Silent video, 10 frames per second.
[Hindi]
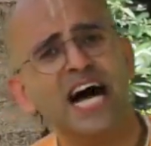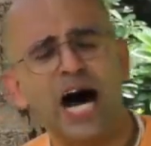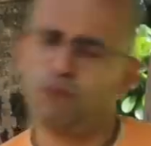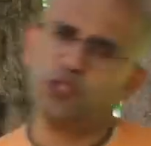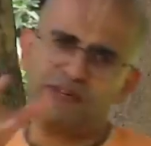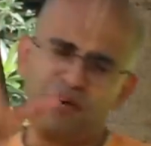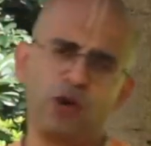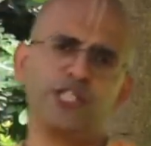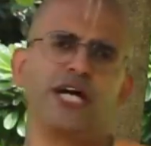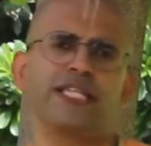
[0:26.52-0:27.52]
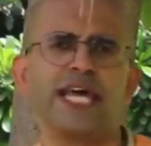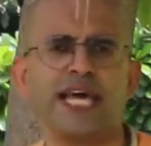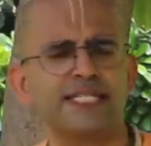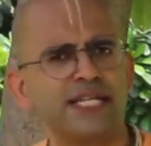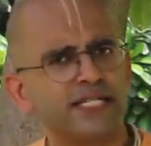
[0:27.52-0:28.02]
हम लोग सफल होना चाहते
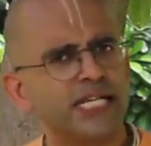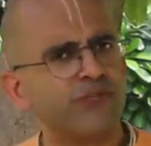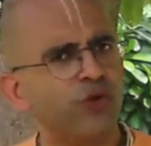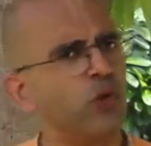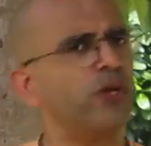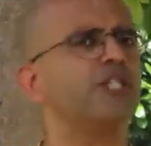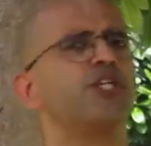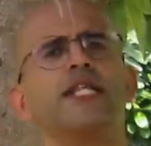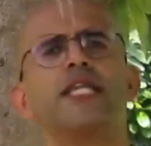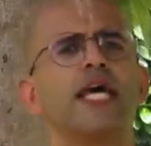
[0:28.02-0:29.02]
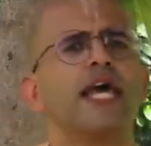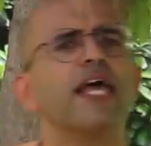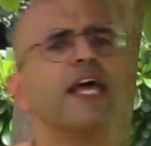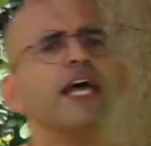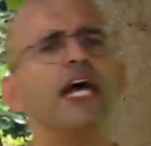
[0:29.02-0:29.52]
हैं सक्सेसफुल होना चाहते हैं
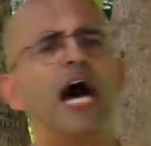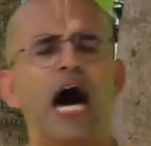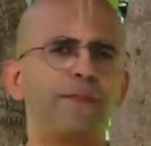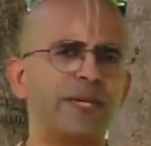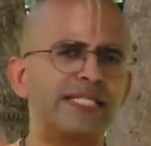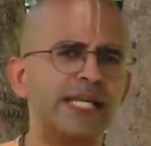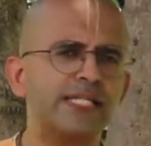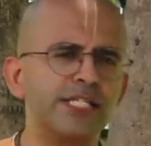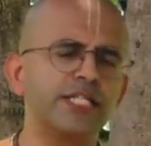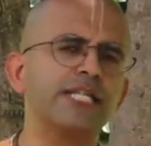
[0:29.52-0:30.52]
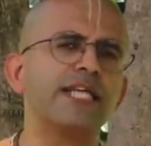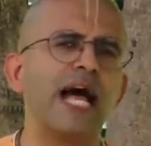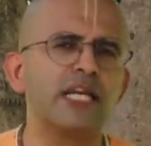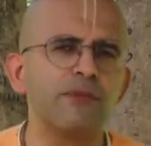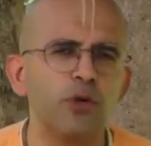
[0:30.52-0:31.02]
आपके सिक्स डिजिट की
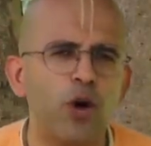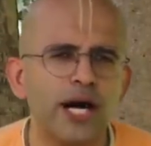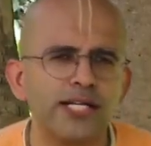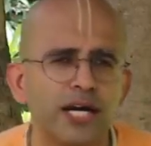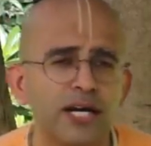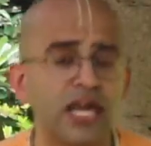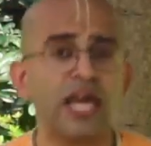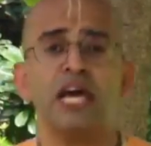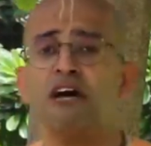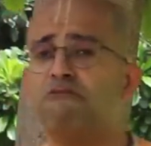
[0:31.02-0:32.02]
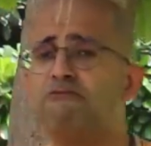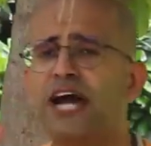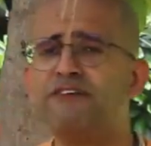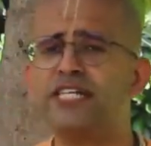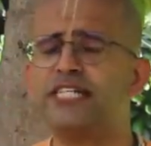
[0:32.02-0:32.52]
सैलरी भी हो आगे जाकर के
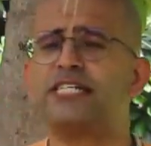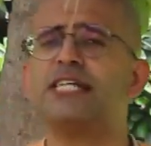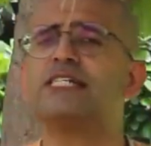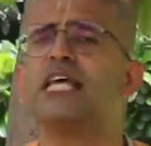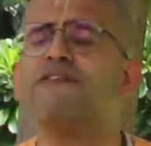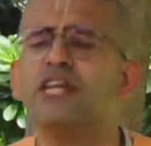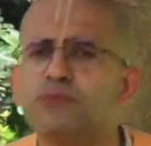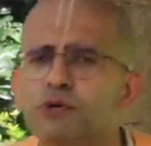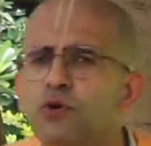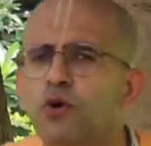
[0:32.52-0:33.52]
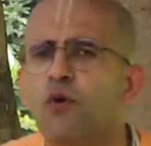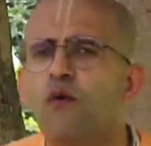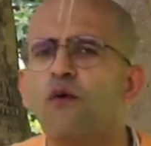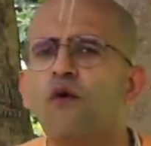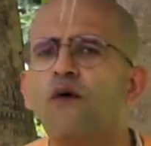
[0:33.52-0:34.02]
फाइव डिजिट्स की सेविंग्स भी हों
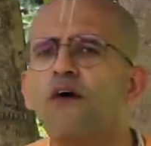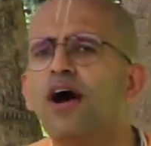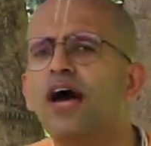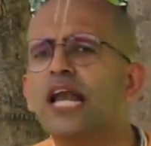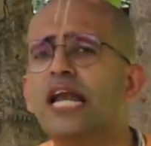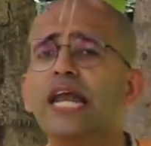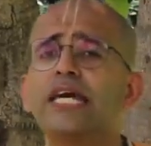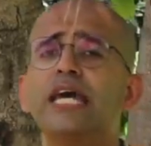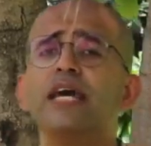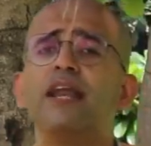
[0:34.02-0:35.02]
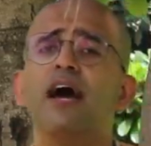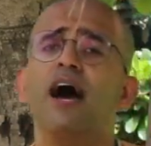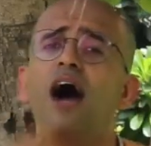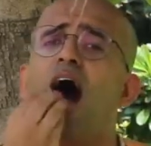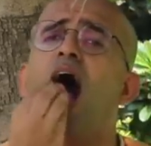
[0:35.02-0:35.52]
लेकिन
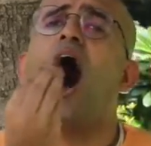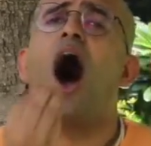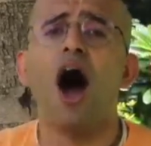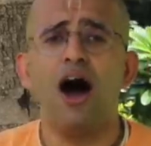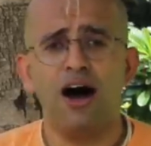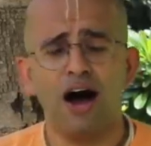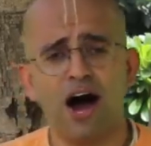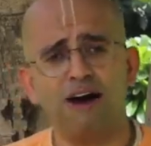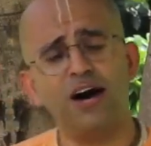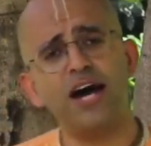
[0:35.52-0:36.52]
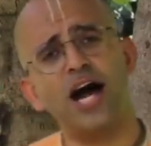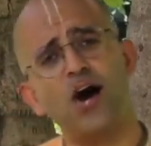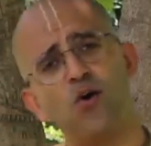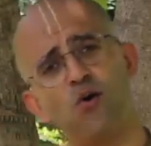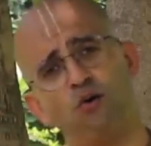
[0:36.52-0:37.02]
हवा ना
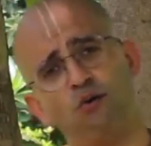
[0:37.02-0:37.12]
हो